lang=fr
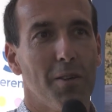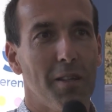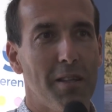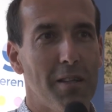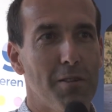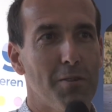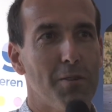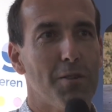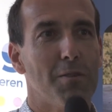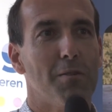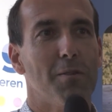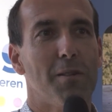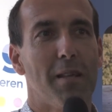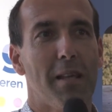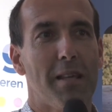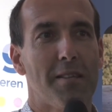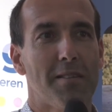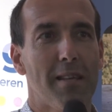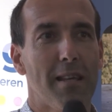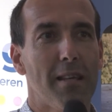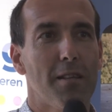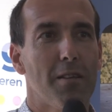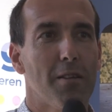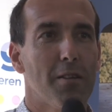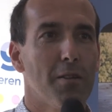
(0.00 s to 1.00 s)
qu'ils
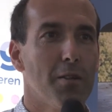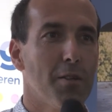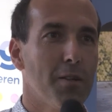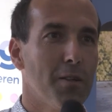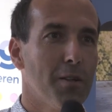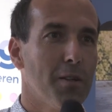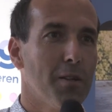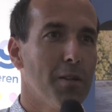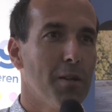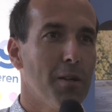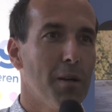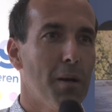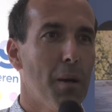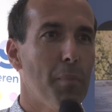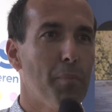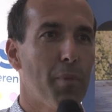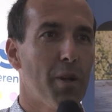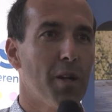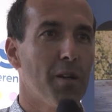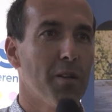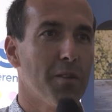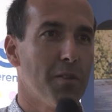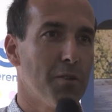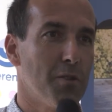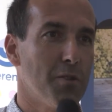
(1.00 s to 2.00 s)
essayent
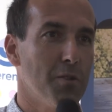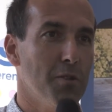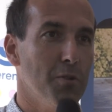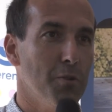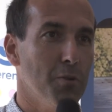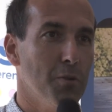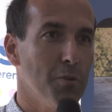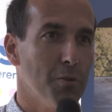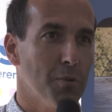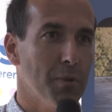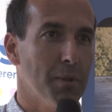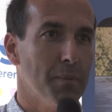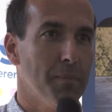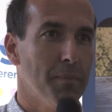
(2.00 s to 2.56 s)
d'apprendre de nous.